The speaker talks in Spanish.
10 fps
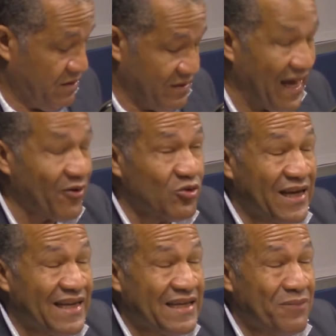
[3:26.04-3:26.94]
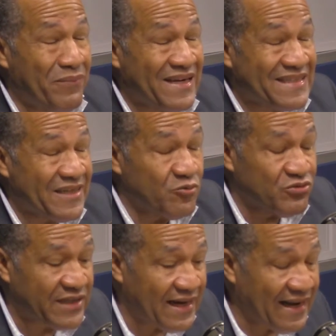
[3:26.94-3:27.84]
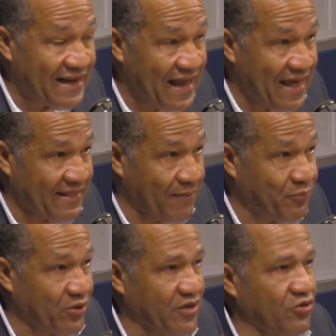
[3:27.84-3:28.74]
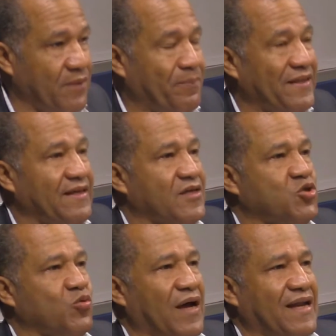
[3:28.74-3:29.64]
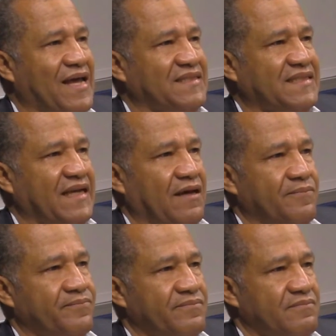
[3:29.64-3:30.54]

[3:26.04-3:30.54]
Ya no tienen que invertir un chel en nada porque no depende de su ganancia